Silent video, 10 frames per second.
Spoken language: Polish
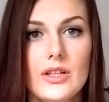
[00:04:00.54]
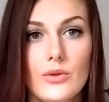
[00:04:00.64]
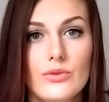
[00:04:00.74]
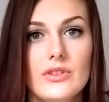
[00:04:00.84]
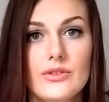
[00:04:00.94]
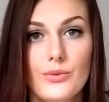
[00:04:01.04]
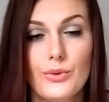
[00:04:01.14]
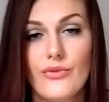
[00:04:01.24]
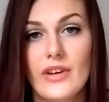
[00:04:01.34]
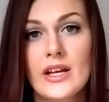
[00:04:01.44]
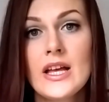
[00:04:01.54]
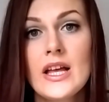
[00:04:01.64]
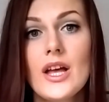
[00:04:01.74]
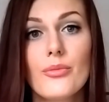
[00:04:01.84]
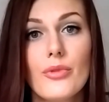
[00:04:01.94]
kilku tych złotówek,
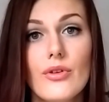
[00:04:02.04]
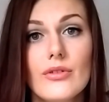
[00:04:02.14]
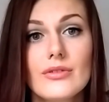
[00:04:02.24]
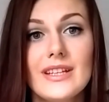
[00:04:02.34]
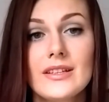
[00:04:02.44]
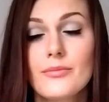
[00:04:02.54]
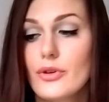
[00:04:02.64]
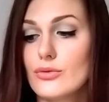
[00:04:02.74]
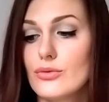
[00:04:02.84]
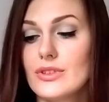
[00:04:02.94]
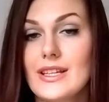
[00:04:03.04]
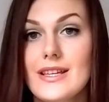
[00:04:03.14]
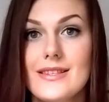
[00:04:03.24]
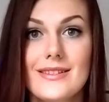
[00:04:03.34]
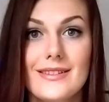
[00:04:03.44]
bo ten produkt
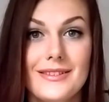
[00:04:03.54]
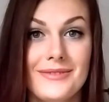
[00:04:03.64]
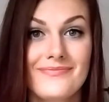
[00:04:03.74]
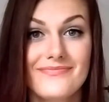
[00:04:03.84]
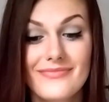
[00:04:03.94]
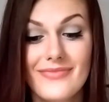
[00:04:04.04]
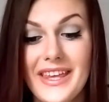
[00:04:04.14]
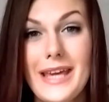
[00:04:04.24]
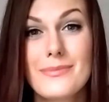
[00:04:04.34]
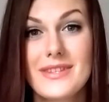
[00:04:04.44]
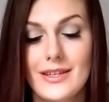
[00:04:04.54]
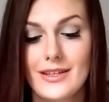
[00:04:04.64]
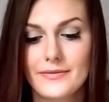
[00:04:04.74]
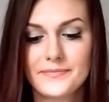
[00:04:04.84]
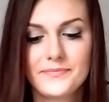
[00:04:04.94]
jest kiepski.
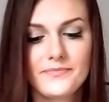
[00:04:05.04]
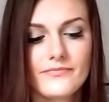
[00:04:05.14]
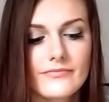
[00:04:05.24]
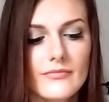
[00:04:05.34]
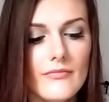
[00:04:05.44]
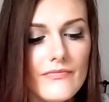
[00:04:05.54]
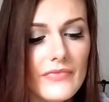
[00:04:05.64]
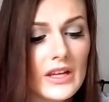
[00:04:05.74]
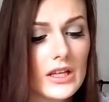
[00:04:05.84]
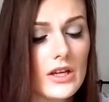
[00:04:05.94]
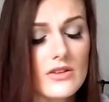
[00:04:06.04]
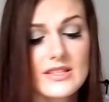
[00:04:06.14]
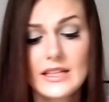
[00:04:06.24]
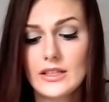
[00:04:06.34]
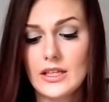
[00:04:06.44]
I
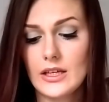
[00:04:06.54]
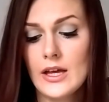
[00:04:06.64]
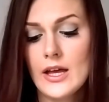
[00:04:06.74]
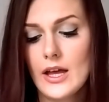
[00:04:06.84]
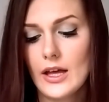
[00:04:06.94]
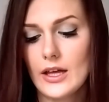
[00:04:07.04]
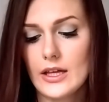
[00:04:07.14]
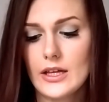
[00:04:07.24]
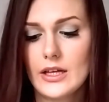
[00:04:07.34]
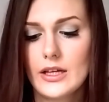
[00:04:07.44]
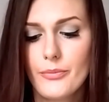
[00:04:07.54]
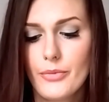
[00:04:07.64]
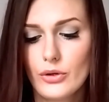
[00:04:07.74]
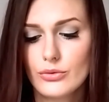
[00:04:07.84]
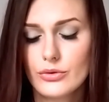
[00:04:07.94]
ostatni
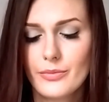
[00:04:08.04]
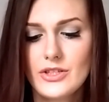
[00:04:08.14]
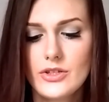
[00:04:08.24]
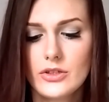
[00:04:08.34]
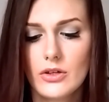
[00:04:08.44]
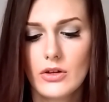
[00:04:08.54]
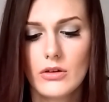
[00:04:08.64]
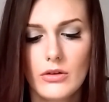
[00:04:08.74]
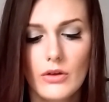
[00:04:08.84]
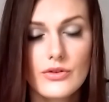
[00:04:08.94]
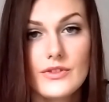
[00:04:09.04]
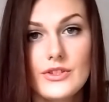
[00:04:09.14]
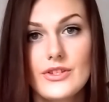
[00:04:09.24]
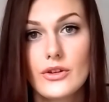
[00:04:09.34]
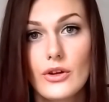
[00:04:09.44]
produkt będzie to
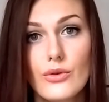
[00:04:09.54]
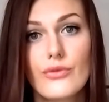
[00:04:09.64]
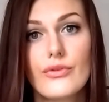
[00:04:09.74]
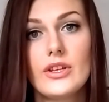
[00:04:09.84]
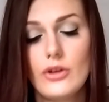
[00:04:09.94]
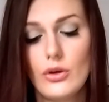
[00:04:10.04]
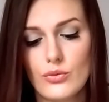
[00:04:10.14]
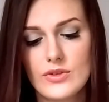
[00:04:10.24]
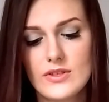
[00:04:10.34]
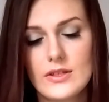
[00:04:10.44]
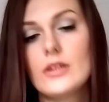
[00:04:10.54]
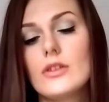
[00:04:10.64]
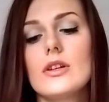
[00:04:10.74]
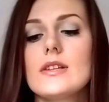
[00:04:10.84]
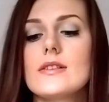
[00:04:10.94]
oczywiście z kolorówki do ust i
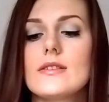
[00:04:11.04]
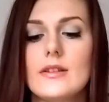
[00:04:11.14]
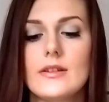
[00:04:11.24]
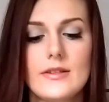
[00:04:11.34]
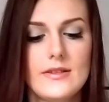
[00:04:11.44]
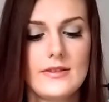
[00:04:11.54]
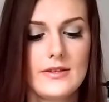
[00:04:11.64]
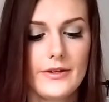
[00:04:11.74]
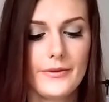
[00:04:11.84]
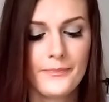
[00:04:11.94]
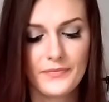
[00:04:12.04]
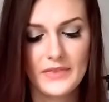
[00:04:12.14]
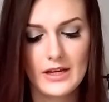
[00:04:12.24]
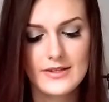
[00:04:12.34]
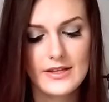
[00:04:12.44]
to jest z
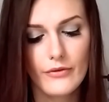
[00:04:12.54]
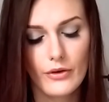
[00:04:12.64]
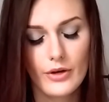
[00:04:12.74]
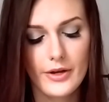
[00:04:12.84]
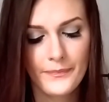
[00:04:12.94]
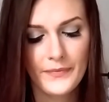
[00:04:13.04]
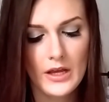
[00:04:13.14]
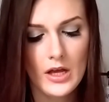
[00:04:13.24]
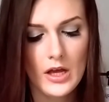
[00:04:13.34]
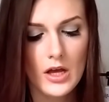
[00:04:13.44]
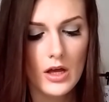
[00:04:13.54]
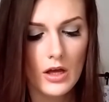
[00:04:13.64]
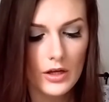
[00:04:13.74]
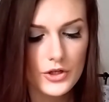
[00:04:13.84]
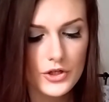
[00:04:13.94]
Sephory
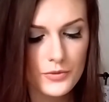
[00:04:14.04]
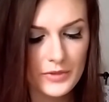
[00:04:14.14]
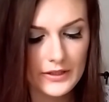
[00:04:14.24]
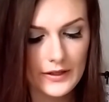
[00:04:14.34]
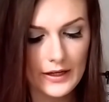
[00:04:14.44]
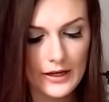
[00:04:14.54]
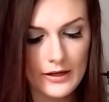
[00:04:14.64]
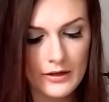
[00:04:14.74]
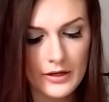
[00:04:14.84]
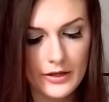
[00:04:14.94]
szminka.